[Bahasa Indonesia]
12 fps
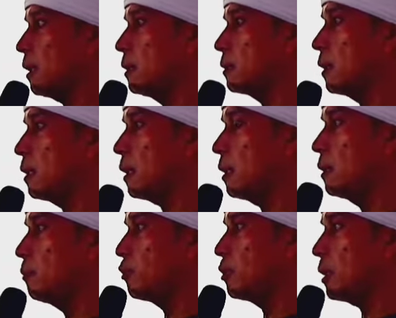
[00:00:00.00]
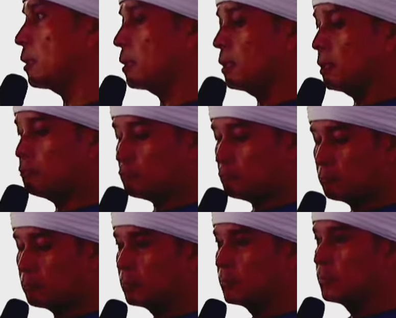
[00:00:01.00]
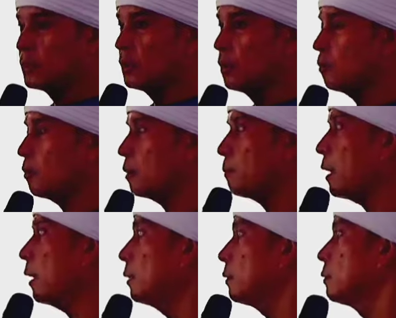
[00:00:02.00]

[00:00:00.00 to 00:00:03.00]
antal alimul hakim. Wa ba'd.